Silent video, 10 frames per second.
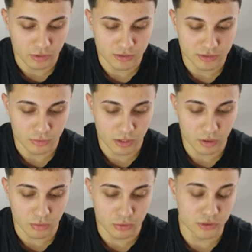de este swing
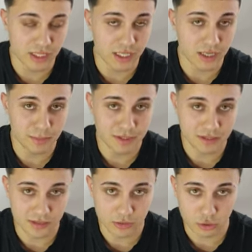low, donde claramente
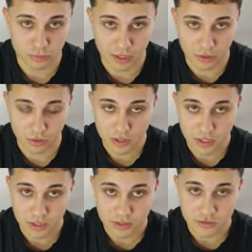se han tomado
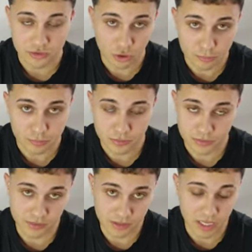stop
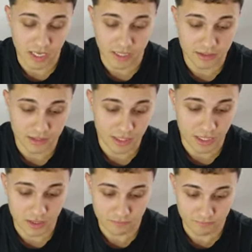de la gente
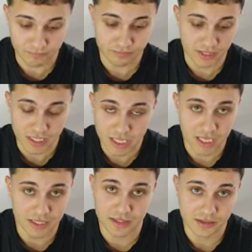que tenía
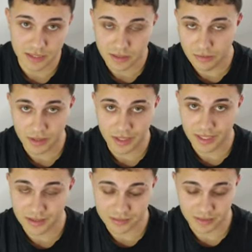la tentativa de
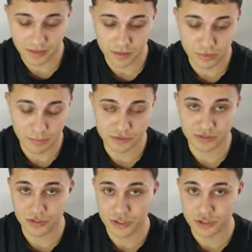irse en una
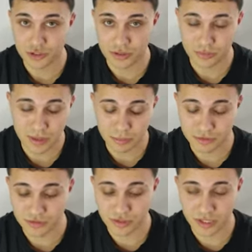posición en short, en una
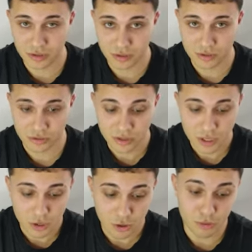posición en corto,
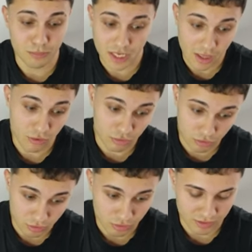combinado
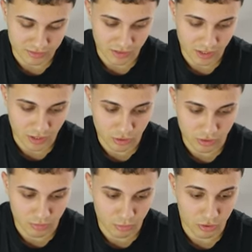con lo que sería el
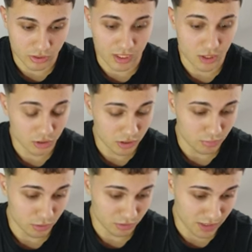order block y el order
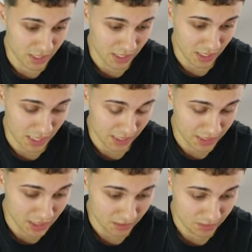block de
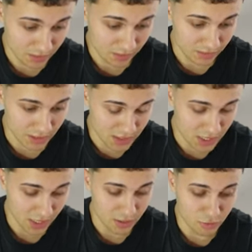aquí, del
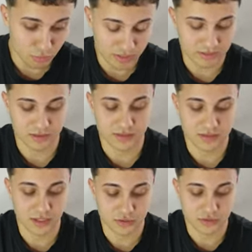día lunes
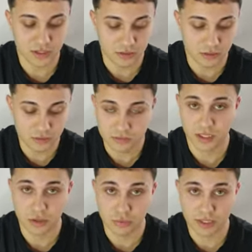05,
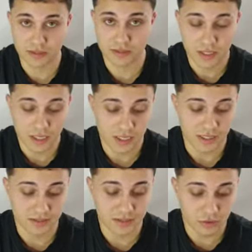del lunes
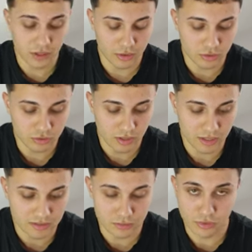5 eh, de agosto a las
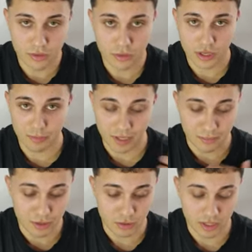19 horas para
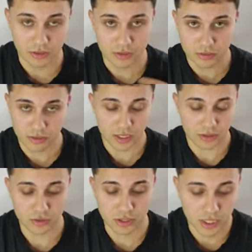mi horario,
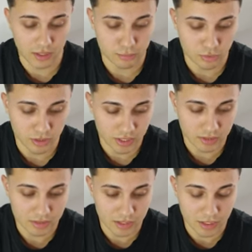horario de la República
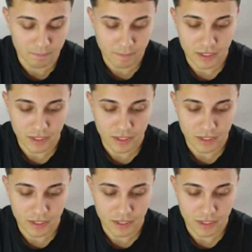Argentina.